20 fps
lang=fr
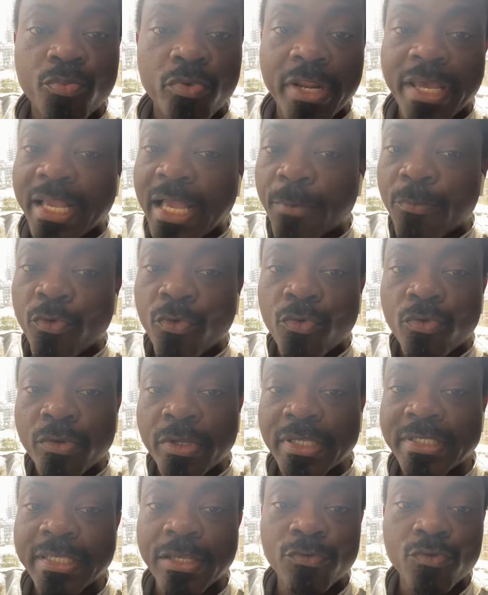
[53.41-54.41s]
pour les
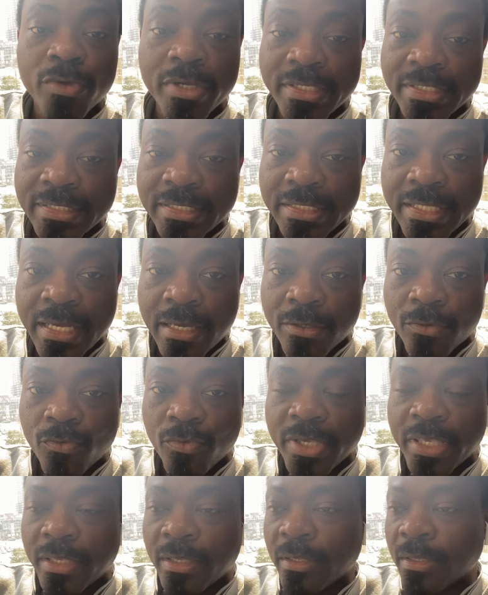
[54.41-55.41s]
Camerounais, c'est notre président,
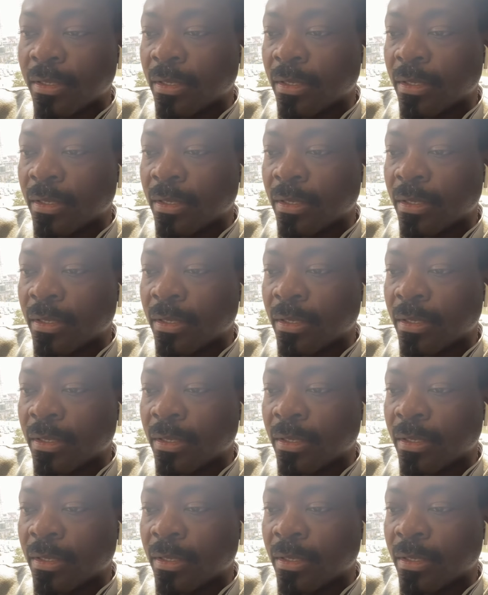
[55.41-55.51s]
ok?